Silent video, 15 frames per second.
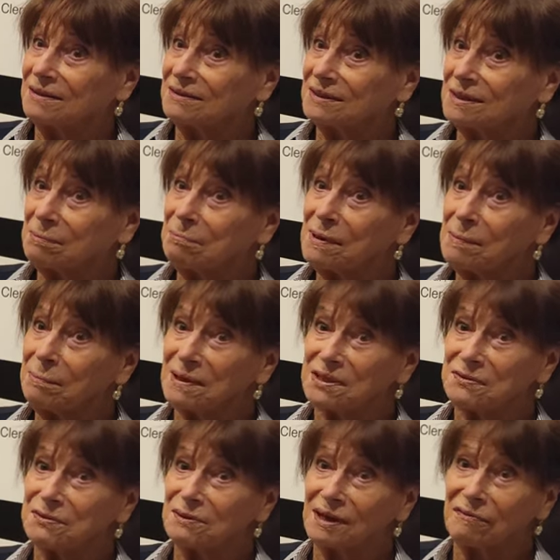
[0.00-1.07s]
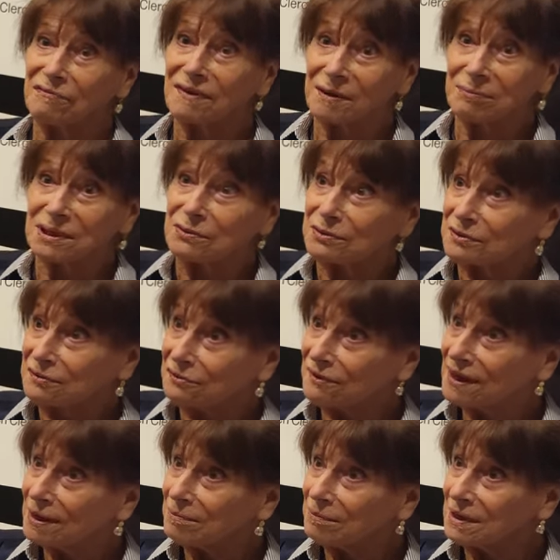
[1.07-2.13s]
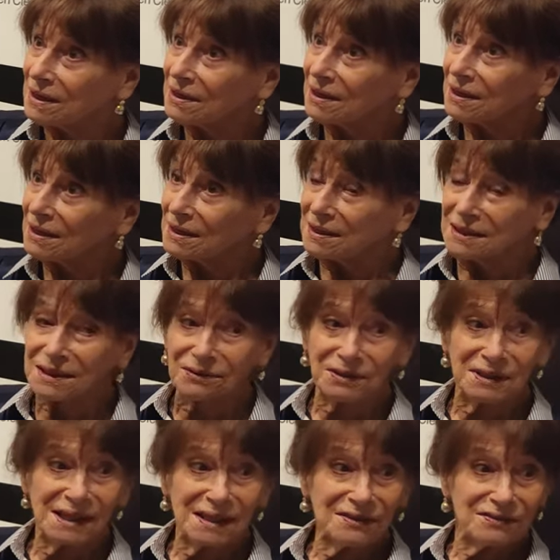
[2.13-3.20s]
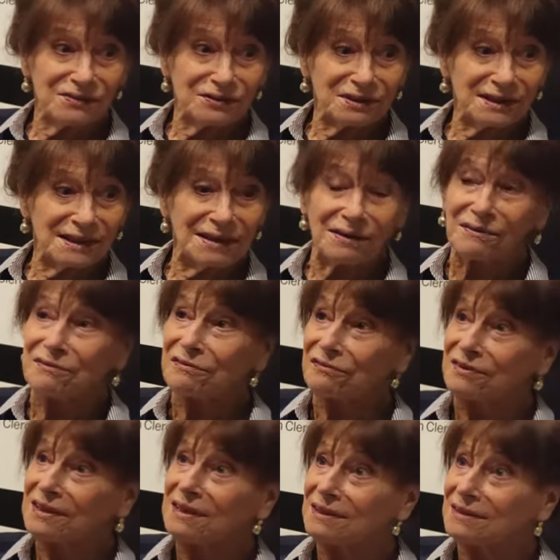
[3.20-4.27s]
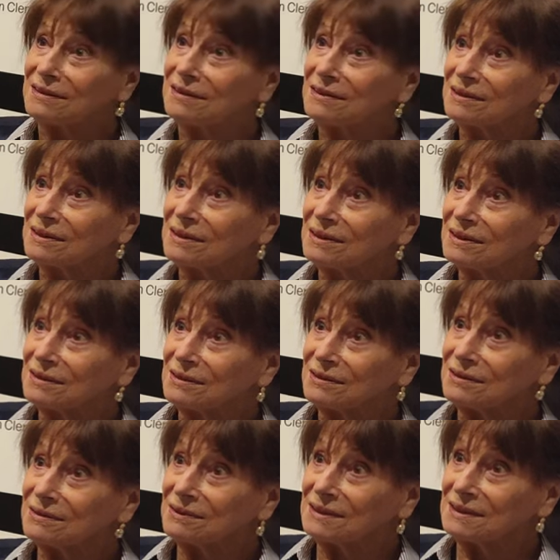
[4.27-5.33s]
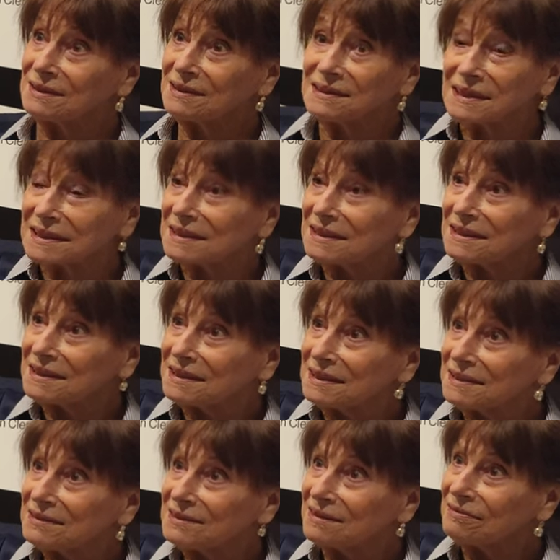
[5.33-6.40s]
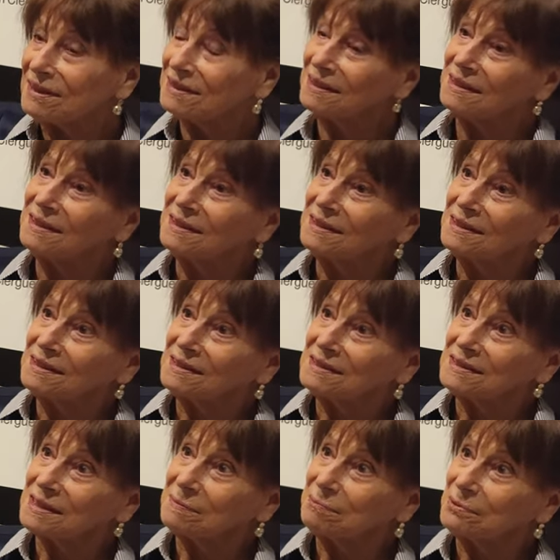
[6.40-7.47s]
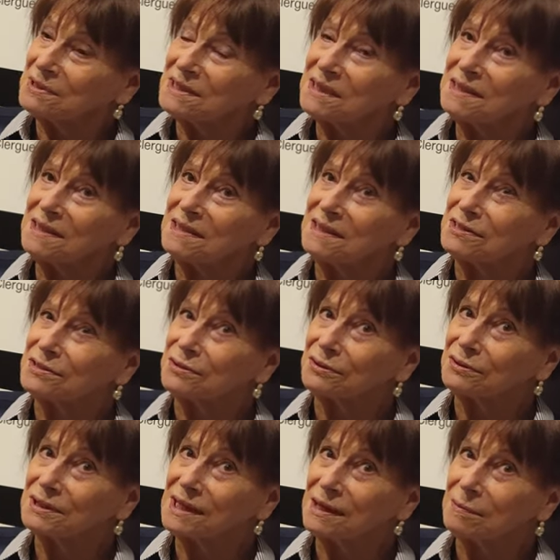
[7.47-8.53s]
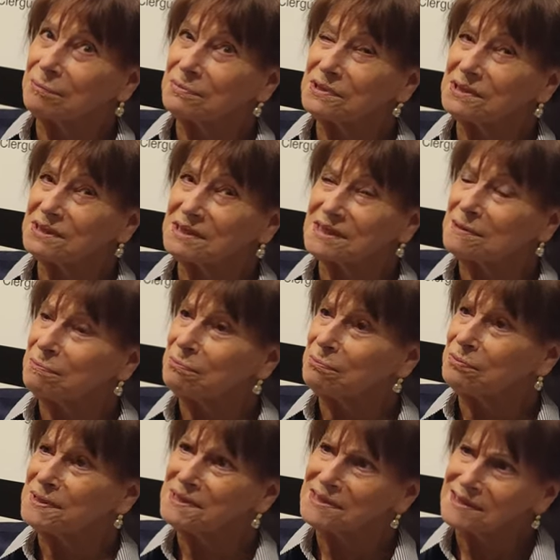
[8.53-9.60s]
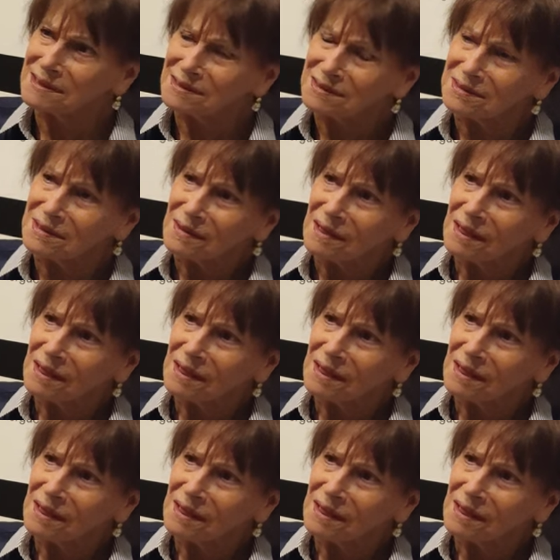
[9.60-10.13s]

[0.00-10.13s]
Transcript: C'est pas parce que la femme est une femme, il regarde ce qu'il a envie, il crée, ça va. C'est pour ça qu'il a ce regard si puissant